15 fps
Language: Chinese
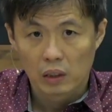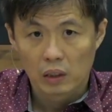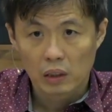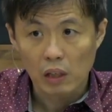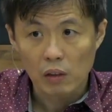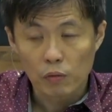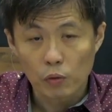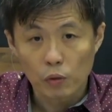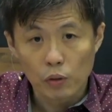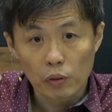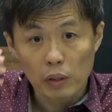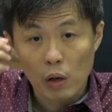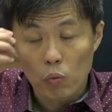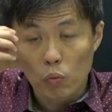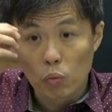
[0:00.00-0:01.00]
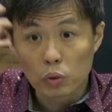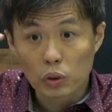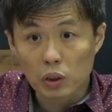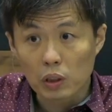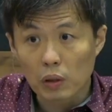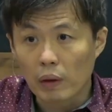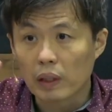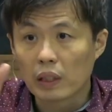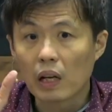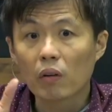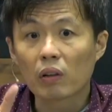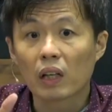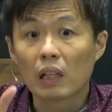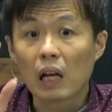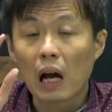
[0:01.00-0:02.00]
丈夫有点无知的，你要
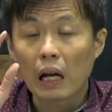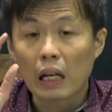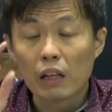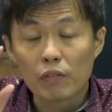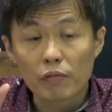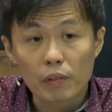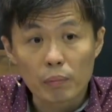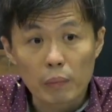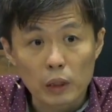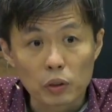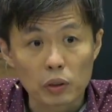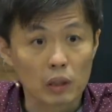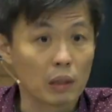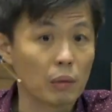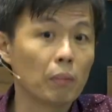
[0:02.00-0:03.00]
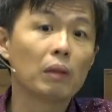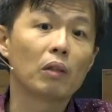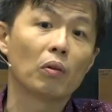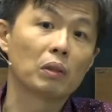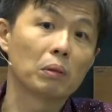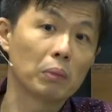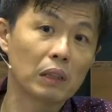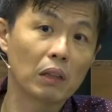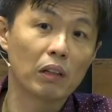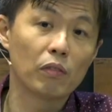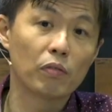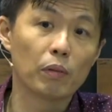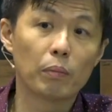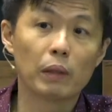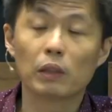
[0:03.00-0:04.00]
给他 information。你们懂什么叫
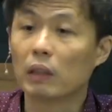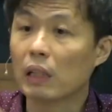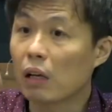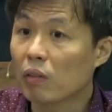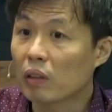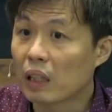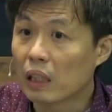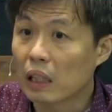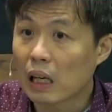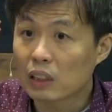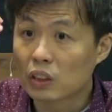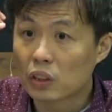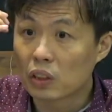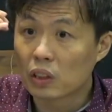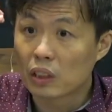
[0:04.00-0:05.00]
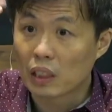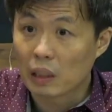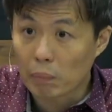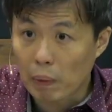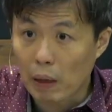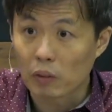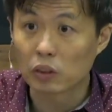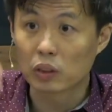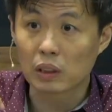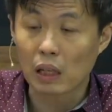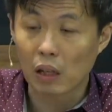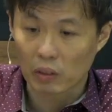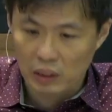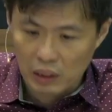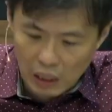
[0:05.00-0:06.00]
information？你要给他情报，知
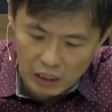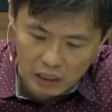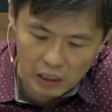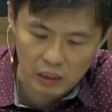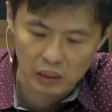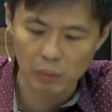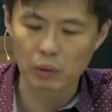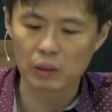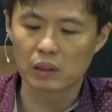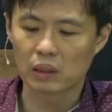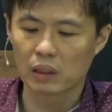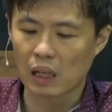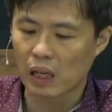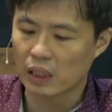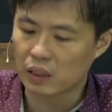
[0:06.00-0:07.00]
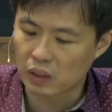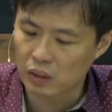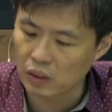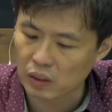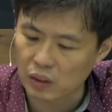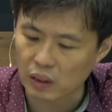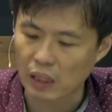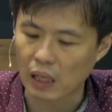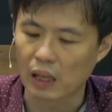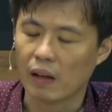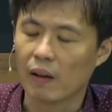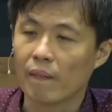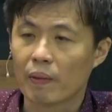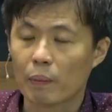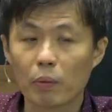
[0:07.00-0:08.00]
道家里什么事，孩子怎样，
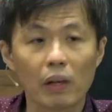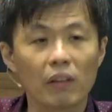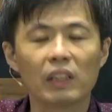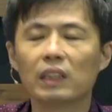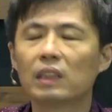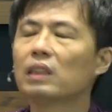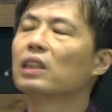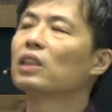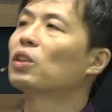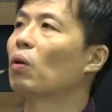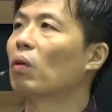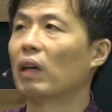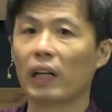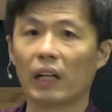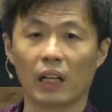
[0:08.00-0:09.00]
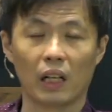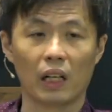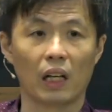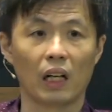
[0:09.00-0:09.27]
不要你自己懂而已。